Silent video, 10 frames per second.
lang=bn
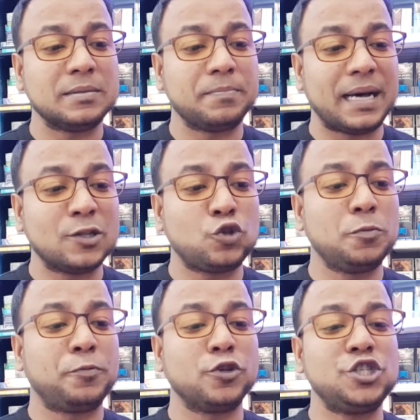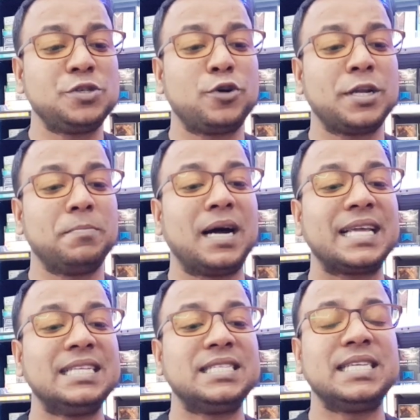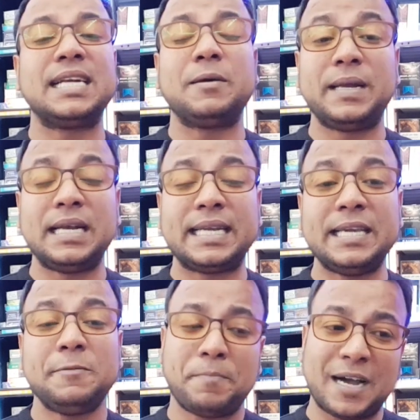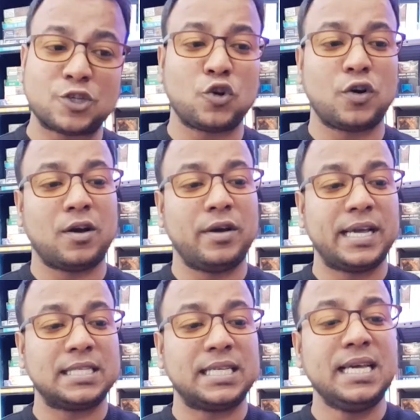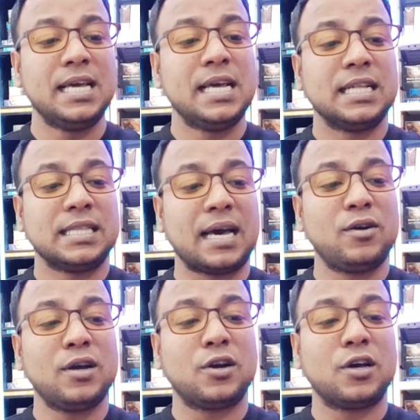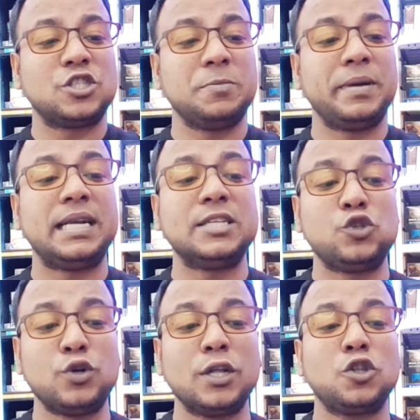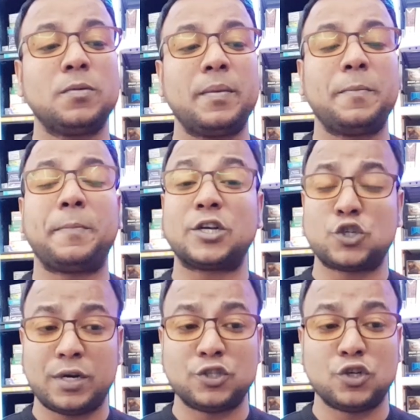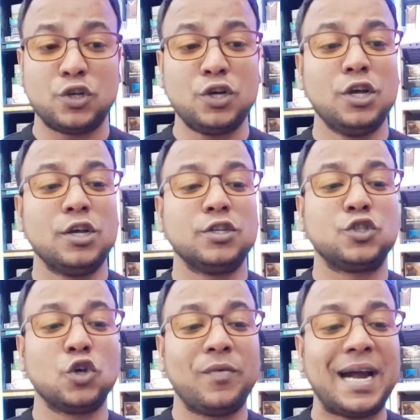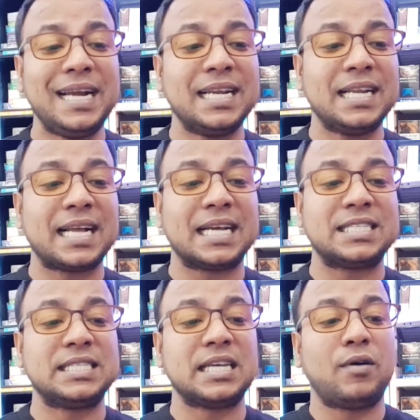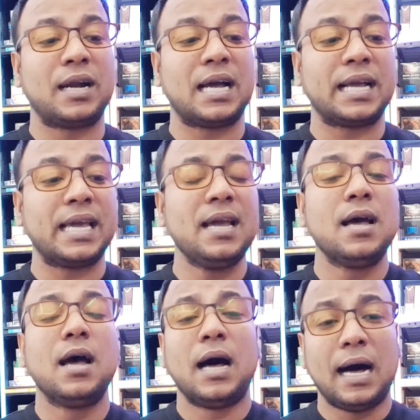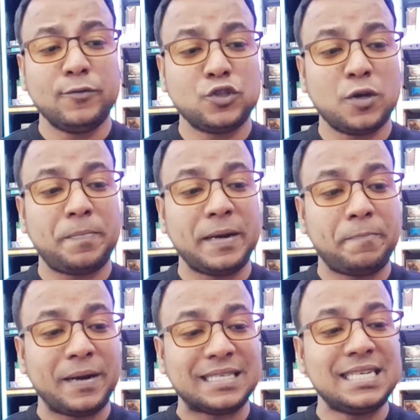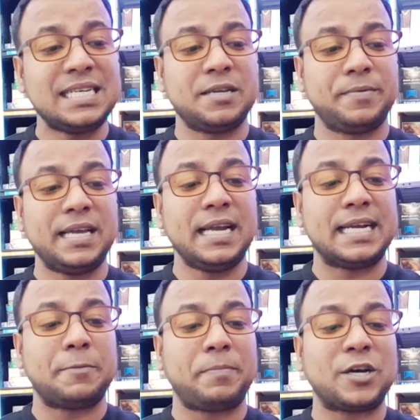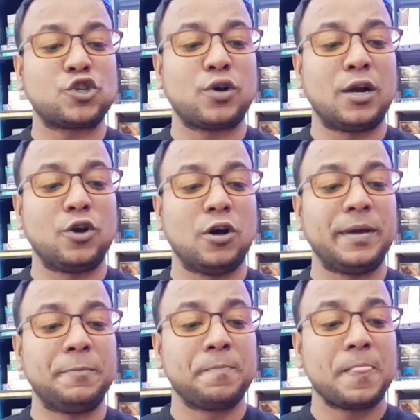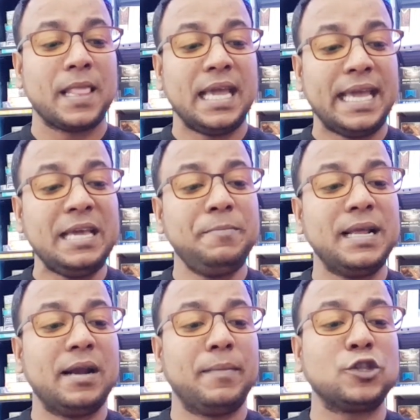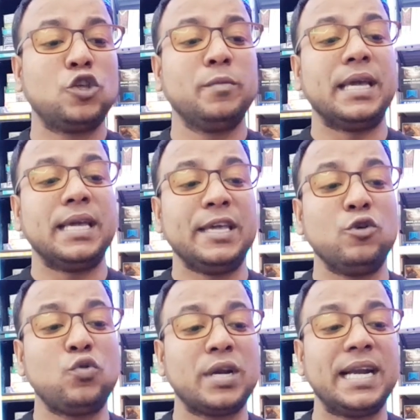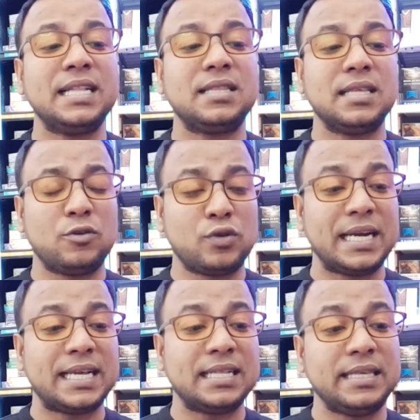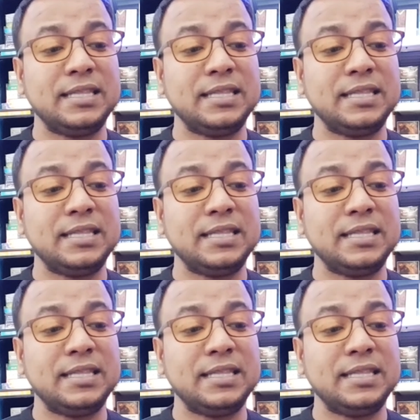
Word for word: বাহাত্তর পঁচিশ ভোটে মার্কিন সিনেটে বিলটি পাশও করা হয়ে গেছে ধারণা করা হচ্ছে বিলটি চূড়ান্তভাবে পাশ হওয়ার জন্য জো বাইডেনের কাছে যাওয়ার আগে হাউস অফ রিপ্রেজেন্টেটিভে এটা পাশ করানো হবে এই বিলের মাধ্যমে ইউক্রেনে ইউক্রেনকে তিন